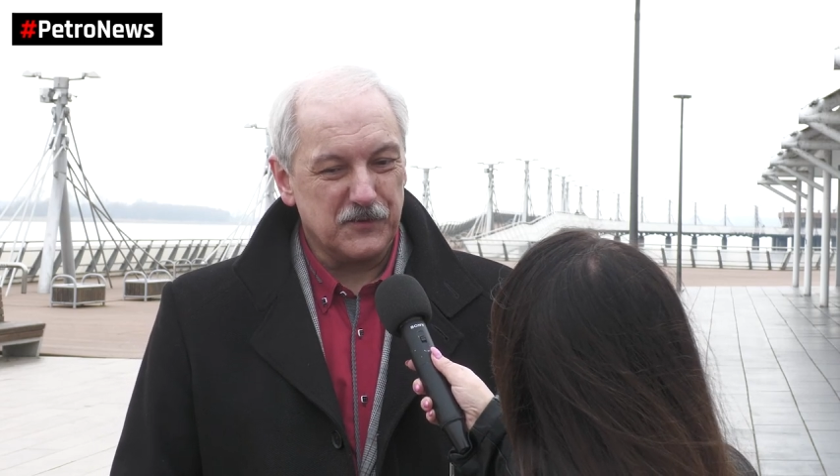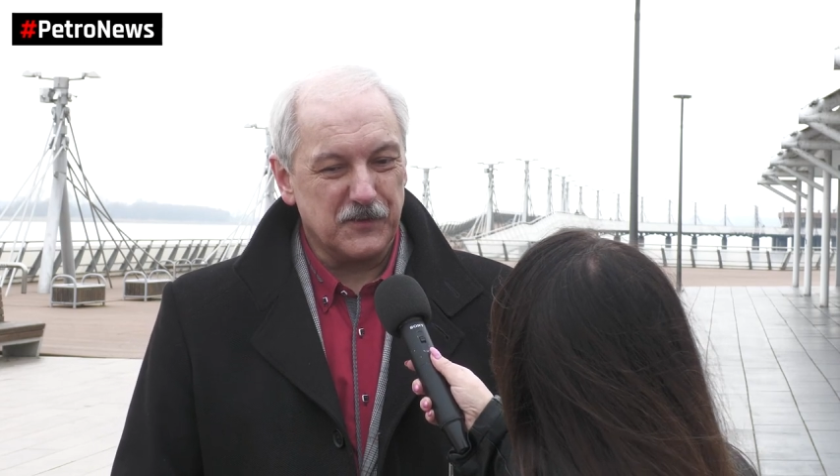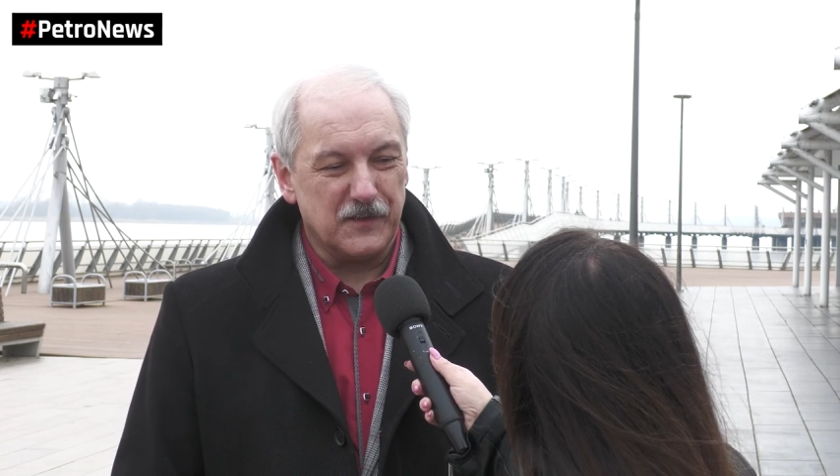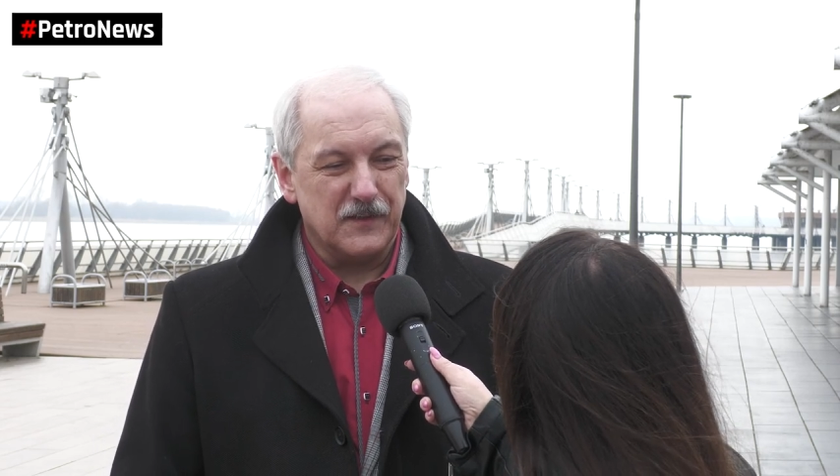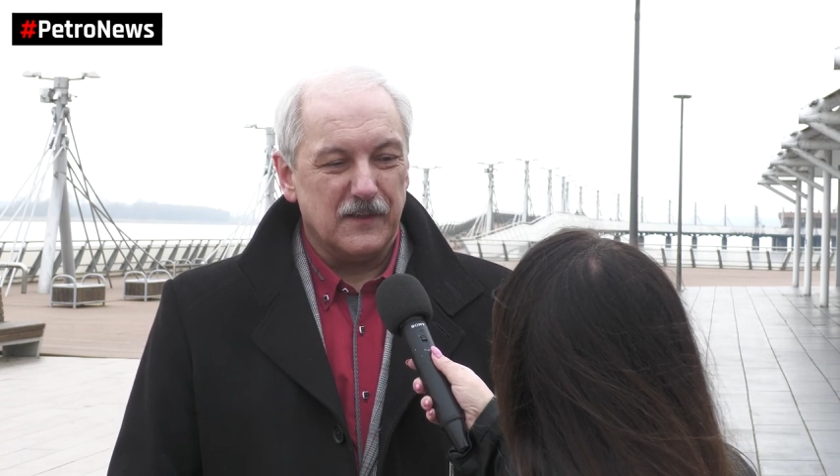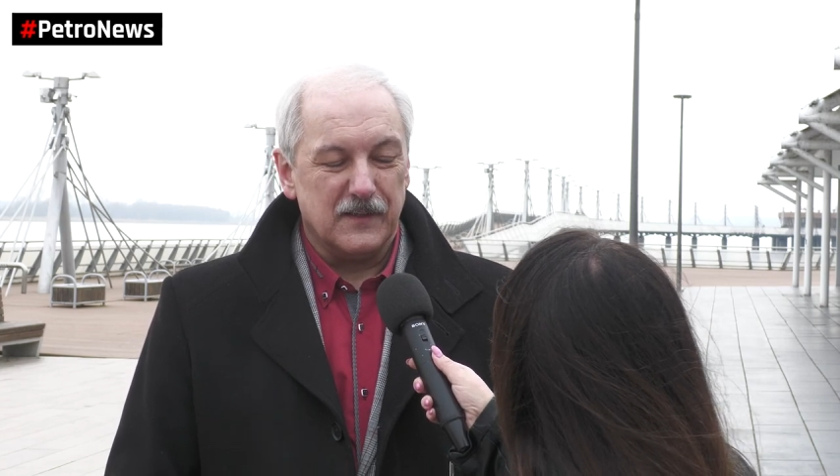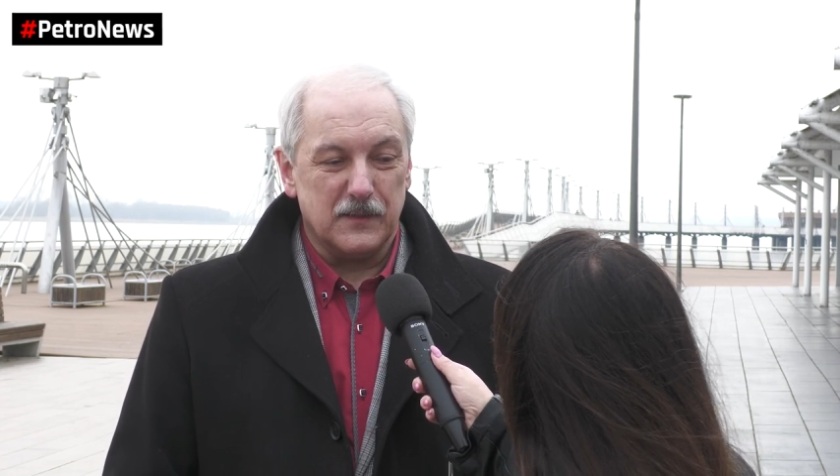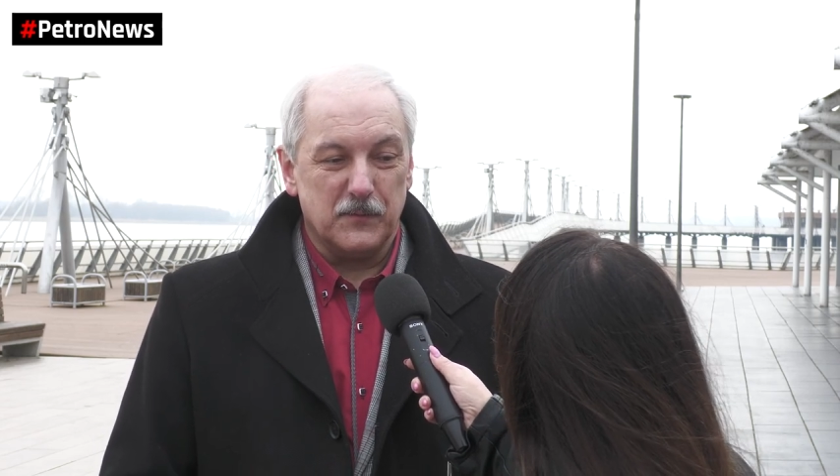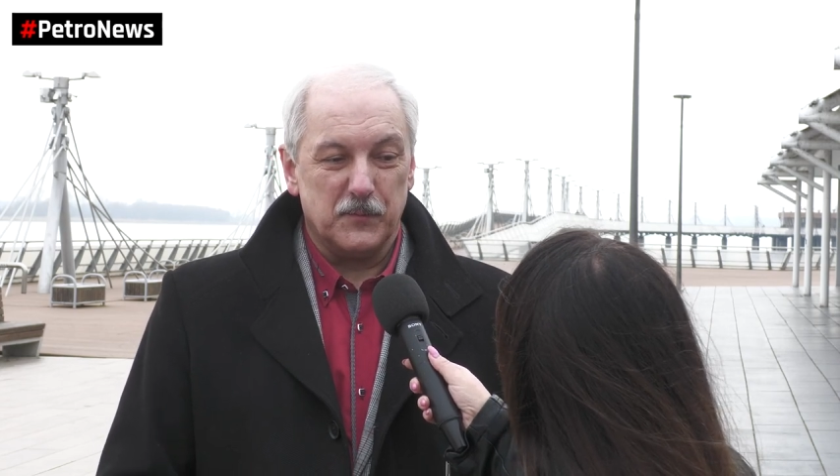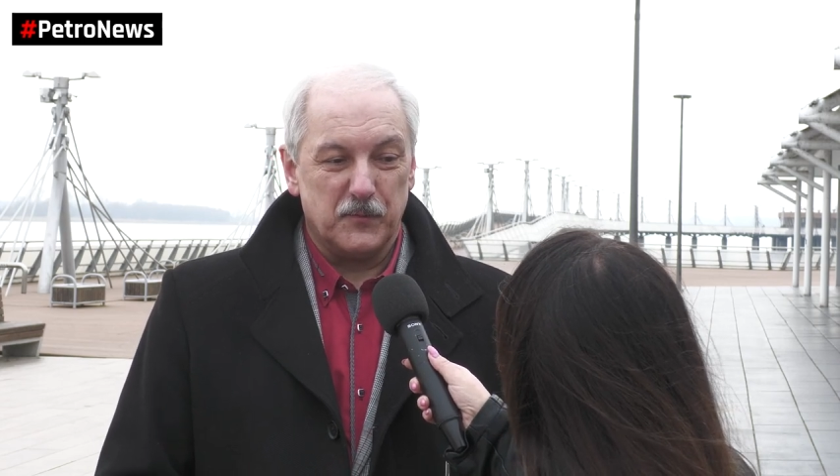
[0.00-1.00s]
że na
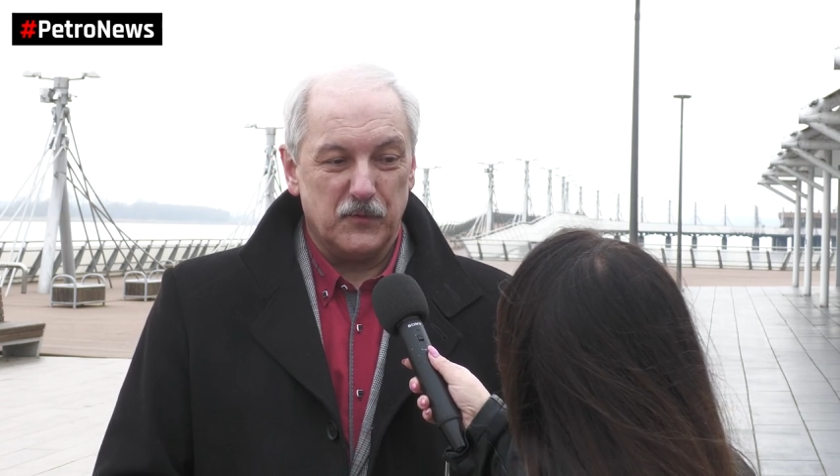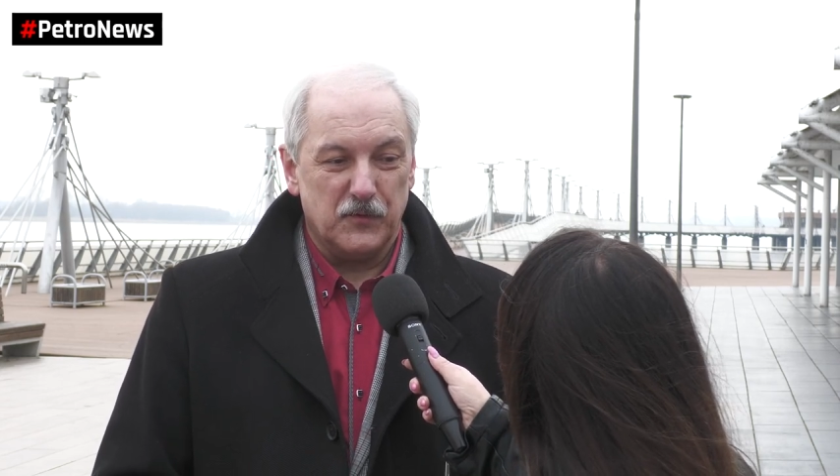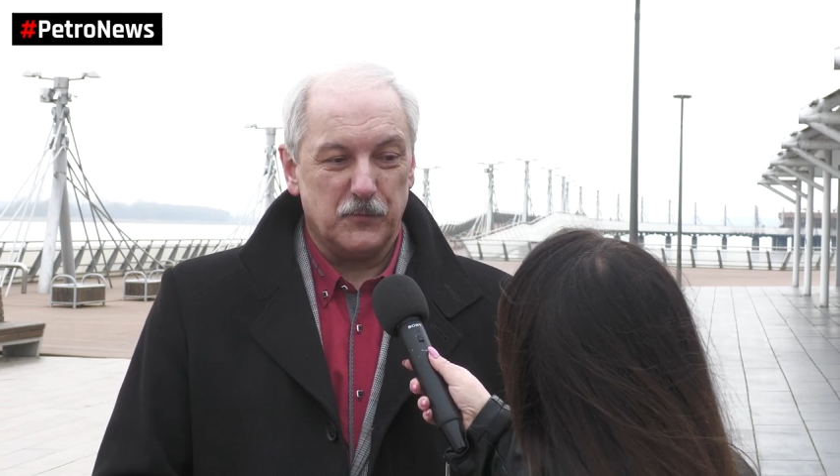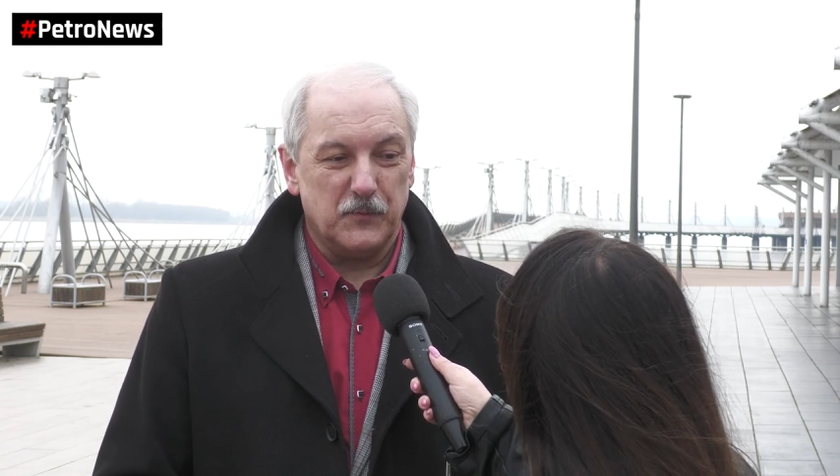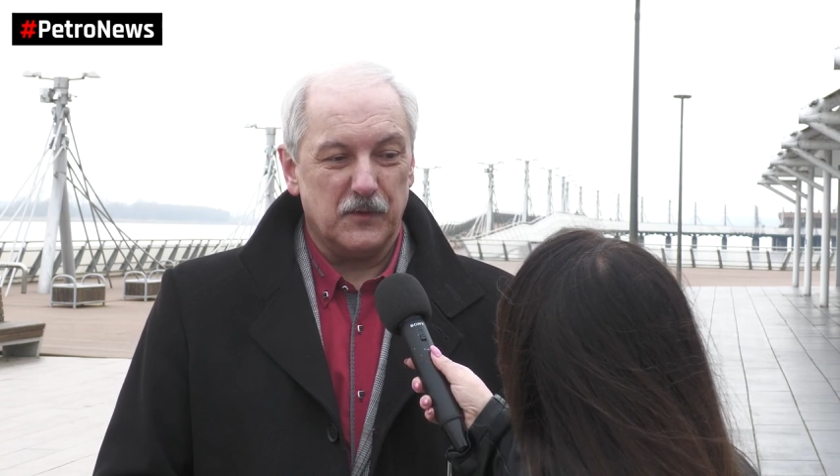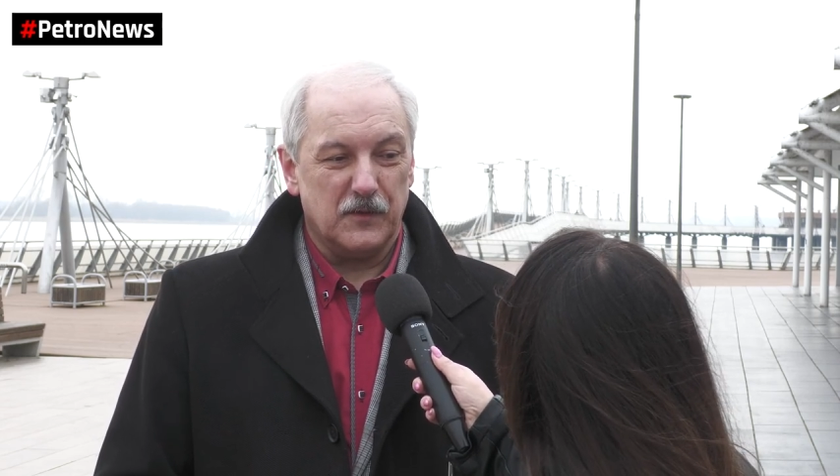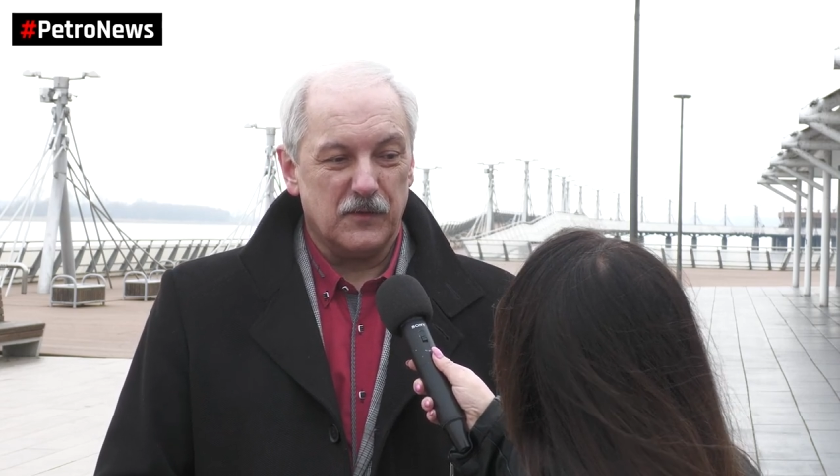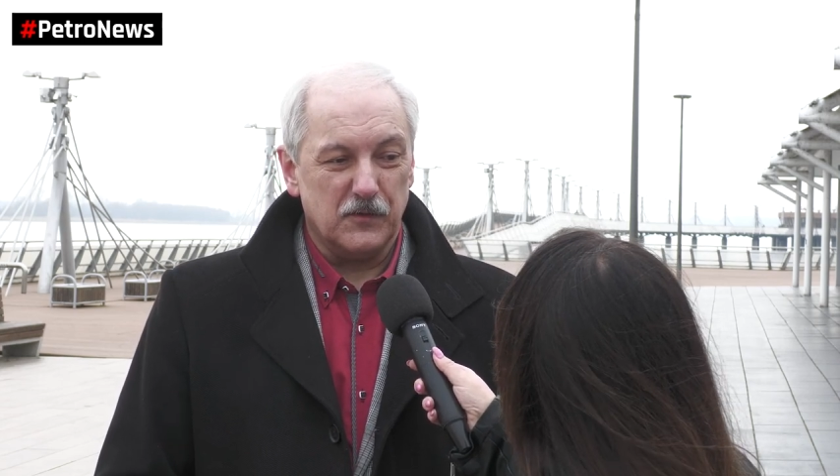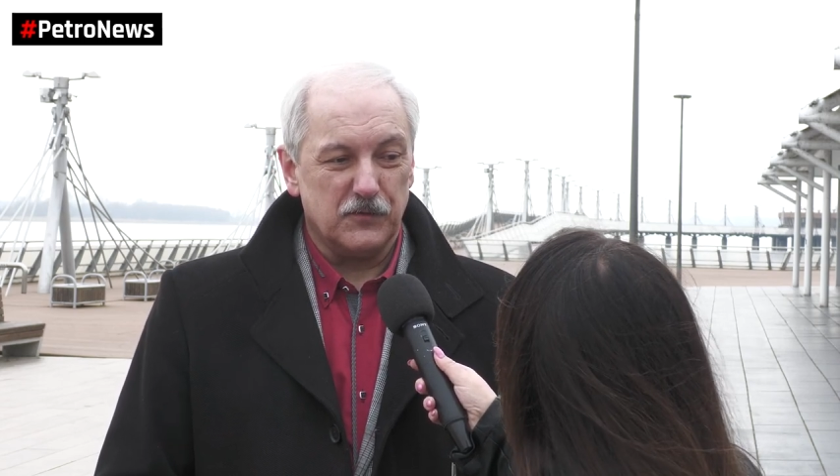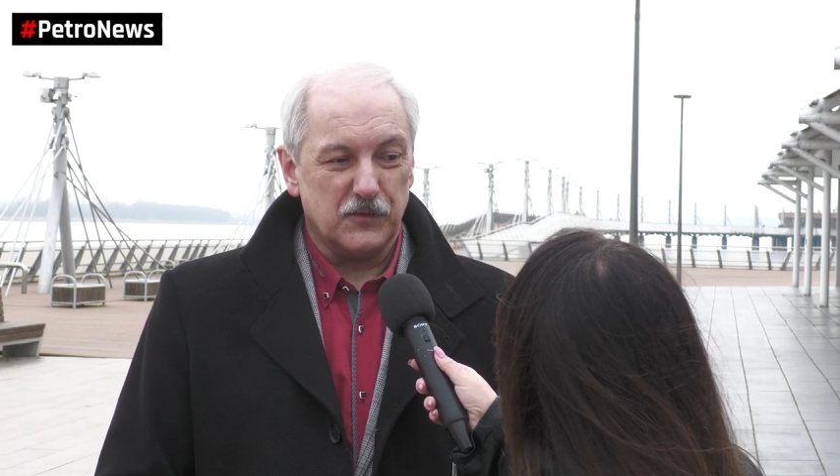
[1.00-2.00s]
tym nie powinniśmy
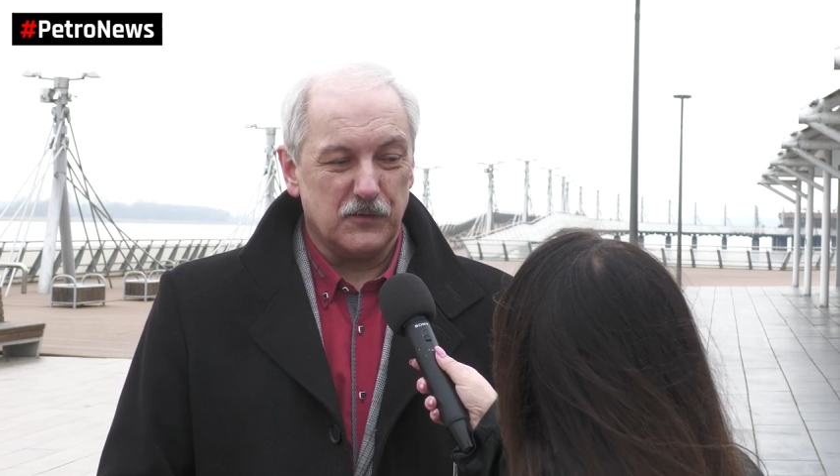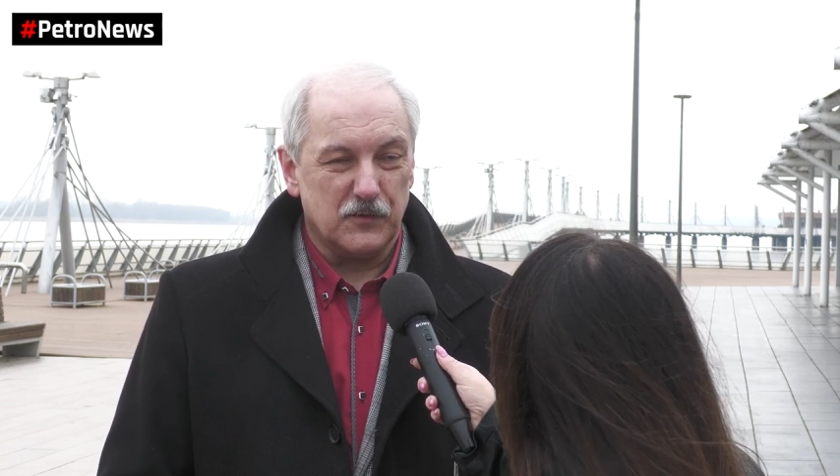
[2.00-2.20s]
kończyć.